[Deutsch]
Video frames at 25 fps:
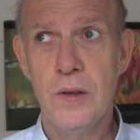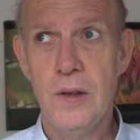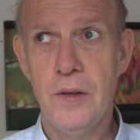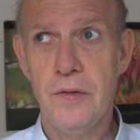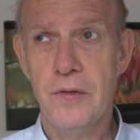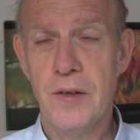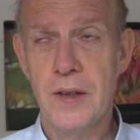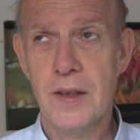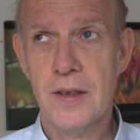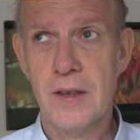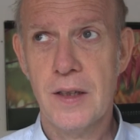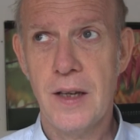die
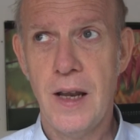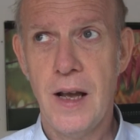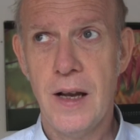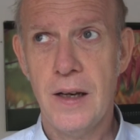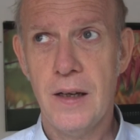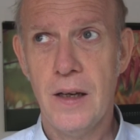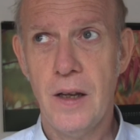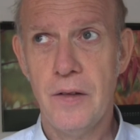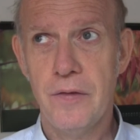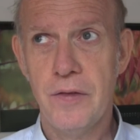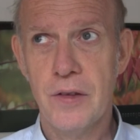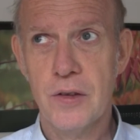Fritz
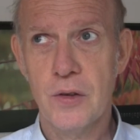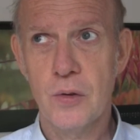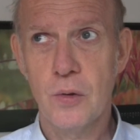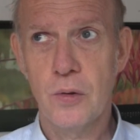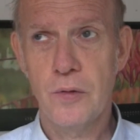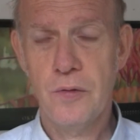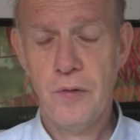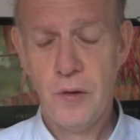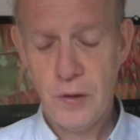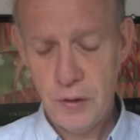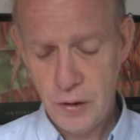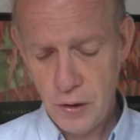Lang da
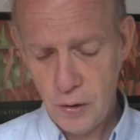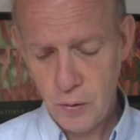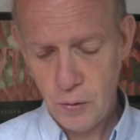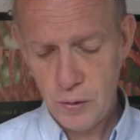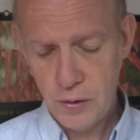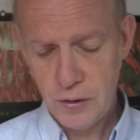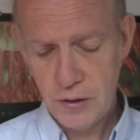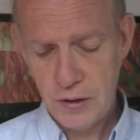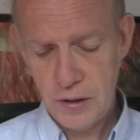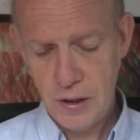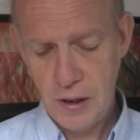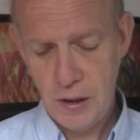versucht, von der
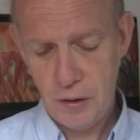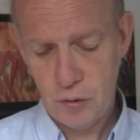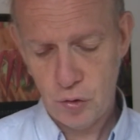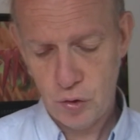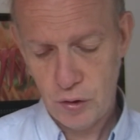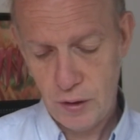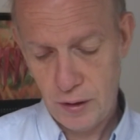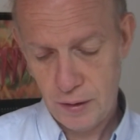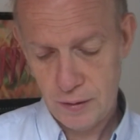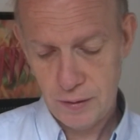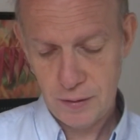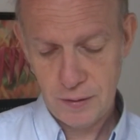Odyssee
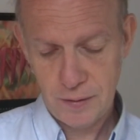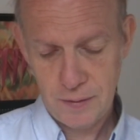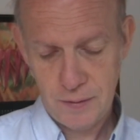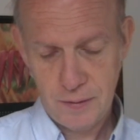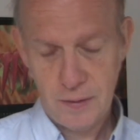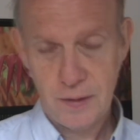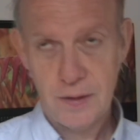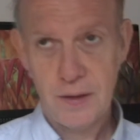statt.